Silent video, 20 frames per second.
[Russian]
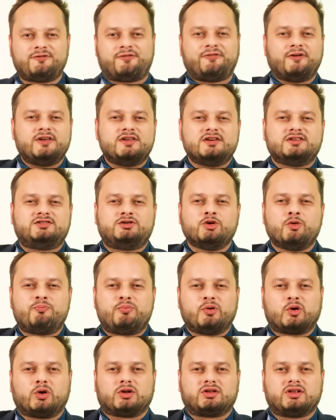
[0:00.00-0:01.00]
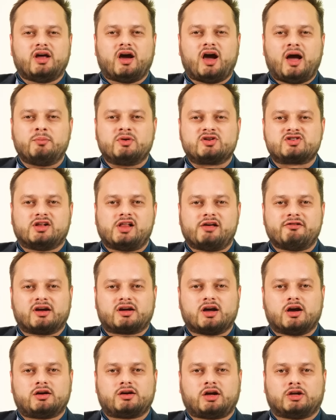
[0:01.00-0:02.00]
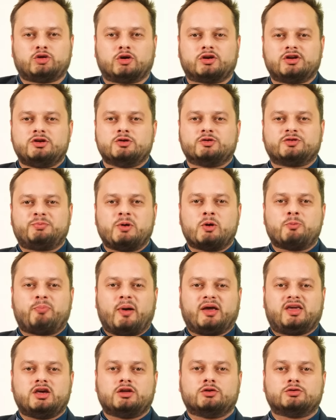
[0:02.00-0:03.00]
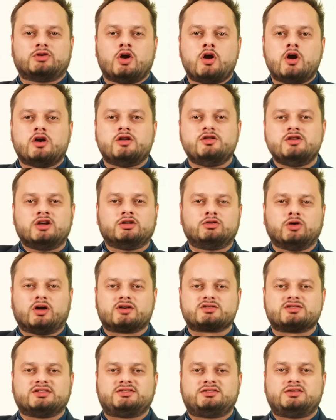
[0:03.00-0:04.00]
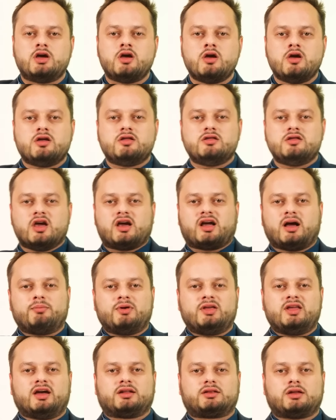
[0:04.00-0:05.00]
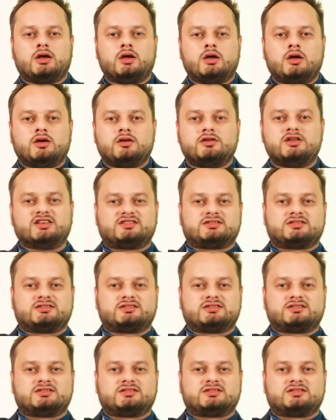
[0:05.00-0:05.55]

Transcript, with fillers: Вынести уперот ногами человека, который не успел покинуть ни должности, ни кабинета, ни